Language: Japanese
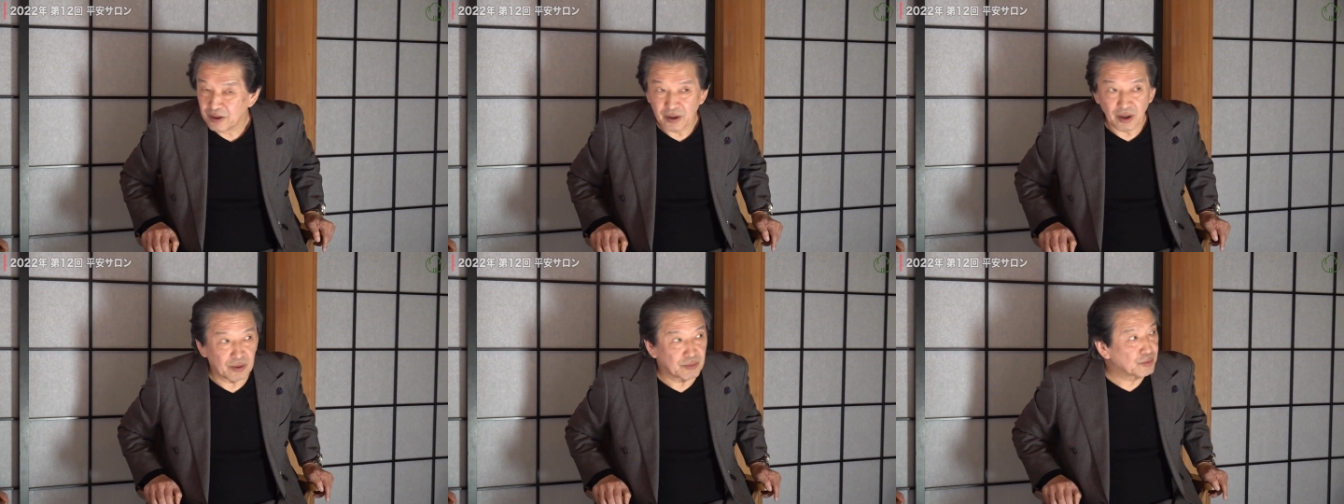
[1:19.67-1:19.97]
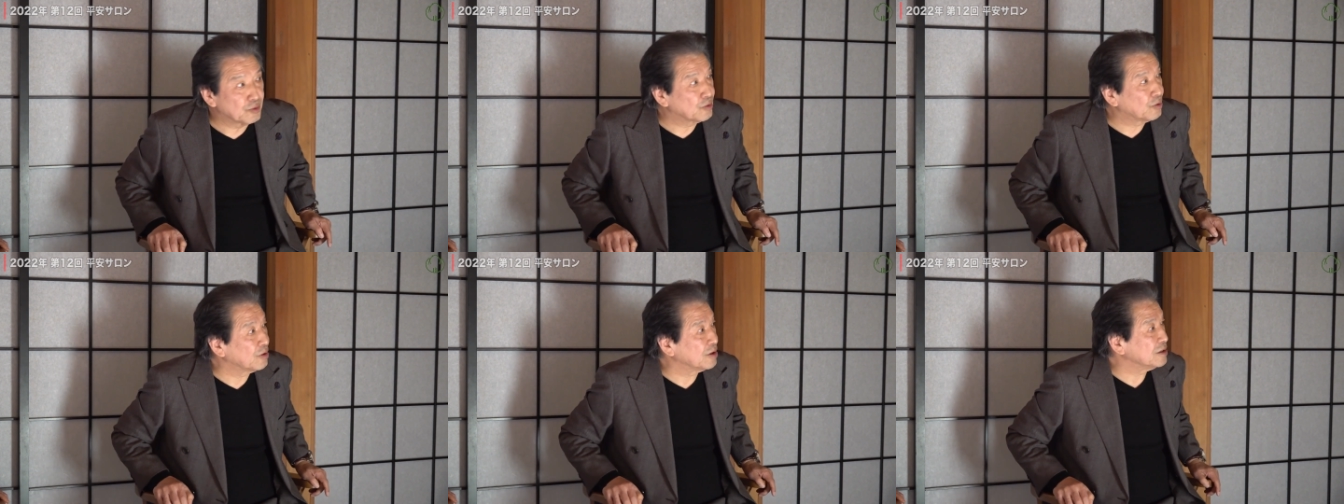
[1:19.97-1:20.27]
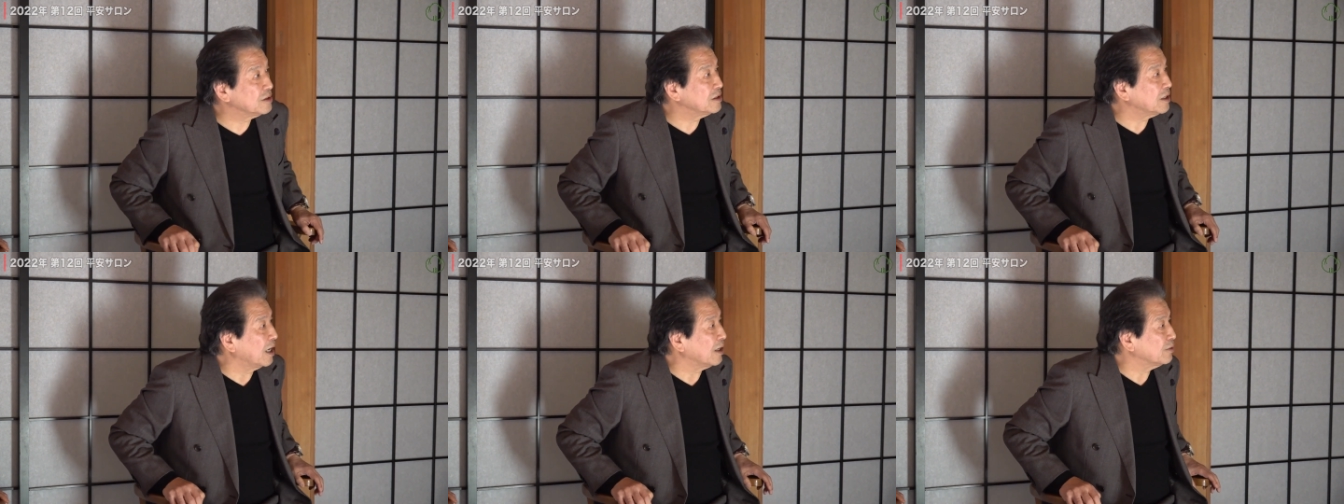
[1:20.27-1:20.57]
こ
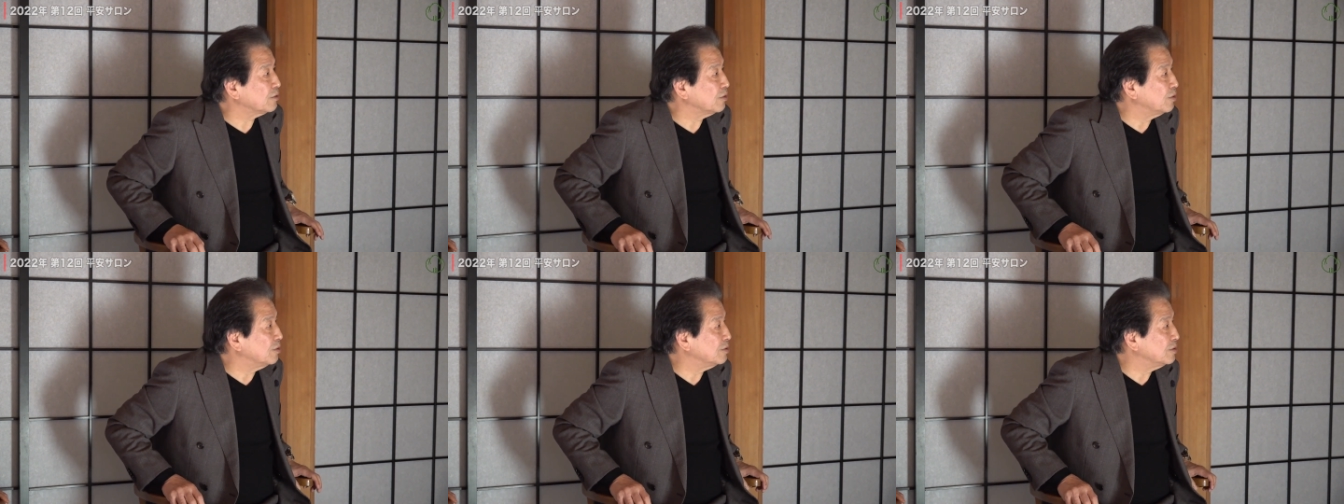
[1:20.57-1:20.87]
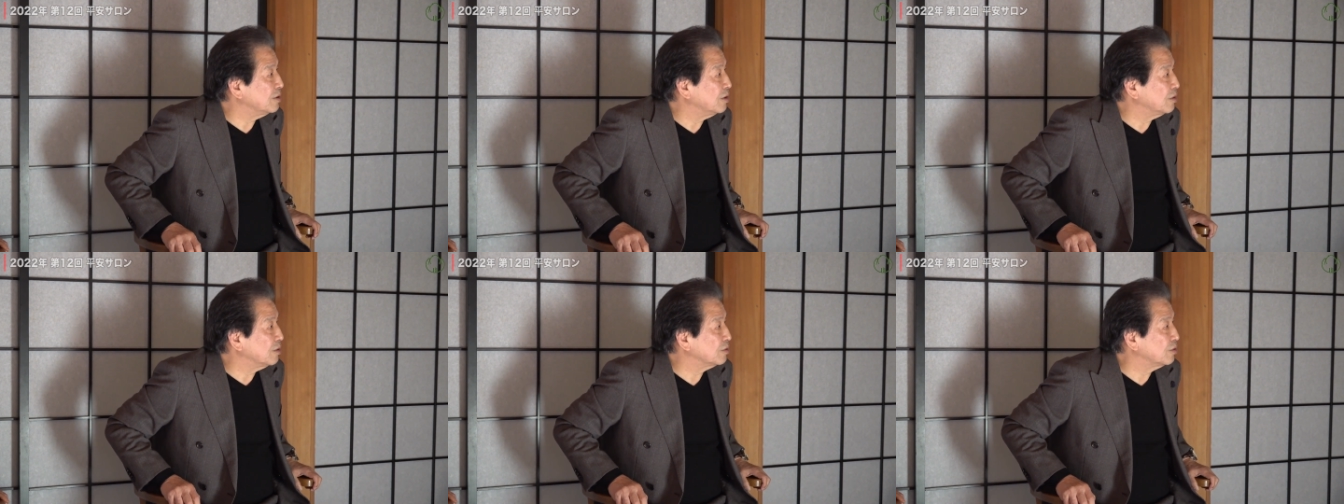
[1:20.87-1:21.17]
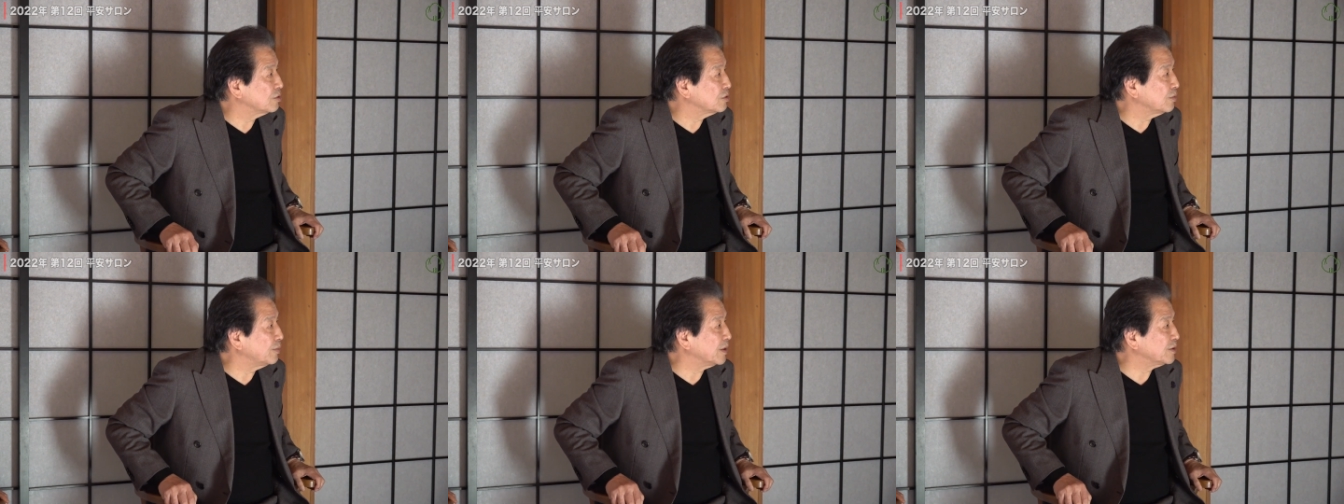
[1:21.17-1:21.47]
れあの
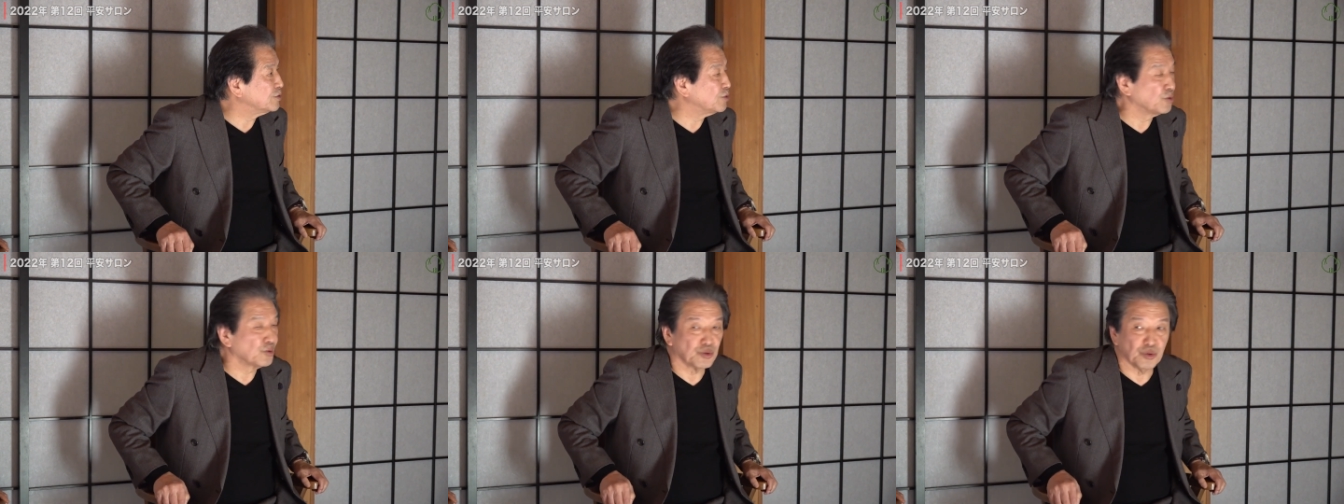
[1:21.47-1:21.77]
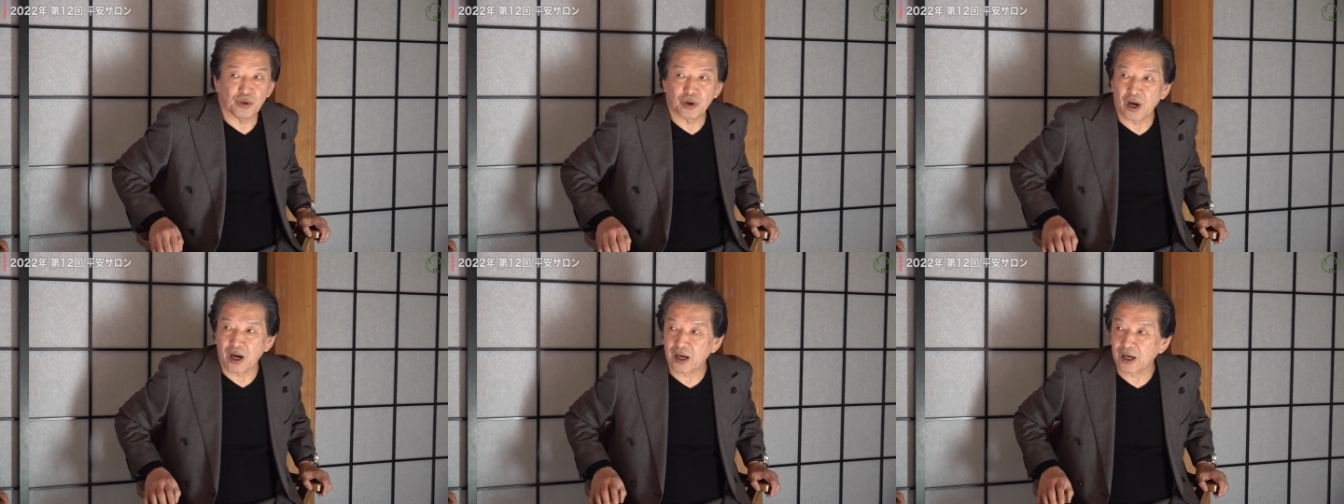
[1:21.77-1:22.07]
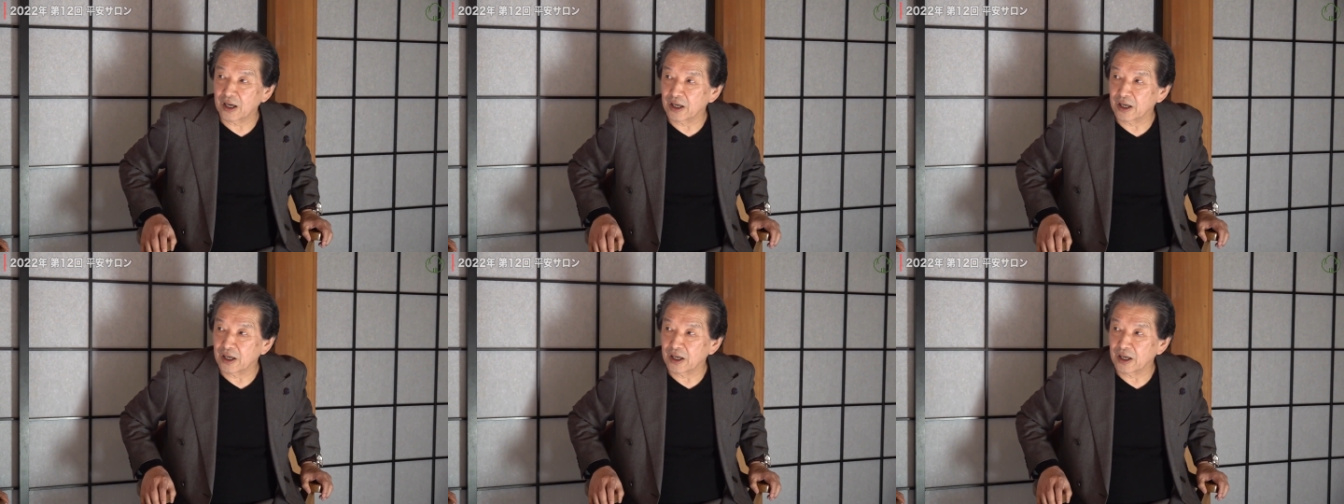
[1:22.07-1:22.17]
後鳥羽上皇が